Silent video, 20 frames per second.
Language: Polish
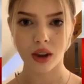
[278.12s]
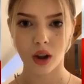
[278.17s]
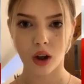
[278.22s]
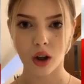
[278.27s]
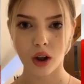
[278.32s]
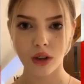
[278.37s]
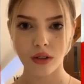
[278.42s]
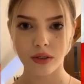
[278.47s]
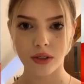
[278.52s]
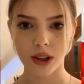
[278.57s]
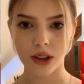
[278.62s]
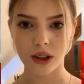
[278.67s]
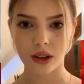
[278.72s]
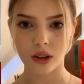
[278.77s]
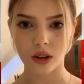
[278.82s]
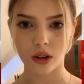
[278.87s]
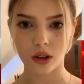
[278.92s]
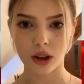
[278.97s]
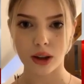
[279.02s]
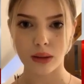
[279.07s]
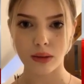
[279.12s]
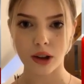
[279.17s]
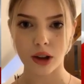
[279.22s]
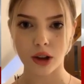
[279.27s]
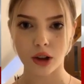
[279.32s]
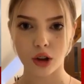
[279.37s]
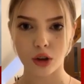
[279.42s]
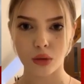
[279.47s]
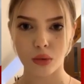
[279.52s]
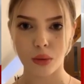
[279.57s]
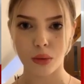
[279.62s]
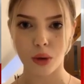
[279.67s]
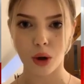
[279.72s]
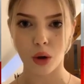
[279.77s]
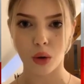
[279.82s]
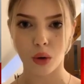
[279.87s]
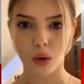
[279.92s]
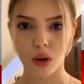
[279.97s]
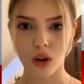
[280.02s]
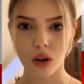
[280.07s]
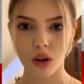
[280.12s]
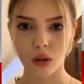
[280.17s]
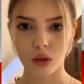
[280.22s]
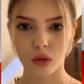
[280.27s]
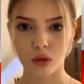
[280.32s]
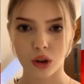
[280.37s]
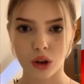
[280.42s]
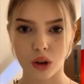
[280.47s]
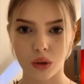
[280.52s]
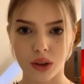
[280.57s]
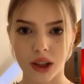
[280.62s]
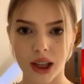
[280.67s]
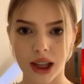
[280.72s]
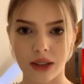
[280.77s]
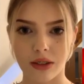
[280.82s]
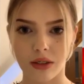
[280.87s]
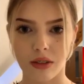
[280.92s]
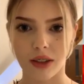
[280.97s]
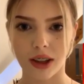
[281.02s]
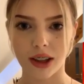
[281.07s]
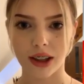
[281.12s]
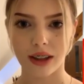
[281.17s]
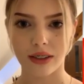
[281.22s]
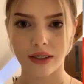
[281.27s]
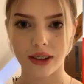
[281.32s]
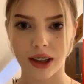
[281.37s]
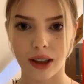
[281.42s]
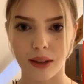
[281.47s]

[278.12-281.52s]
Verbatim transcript: on w 1807 roku ułożył księstwo warszawskie.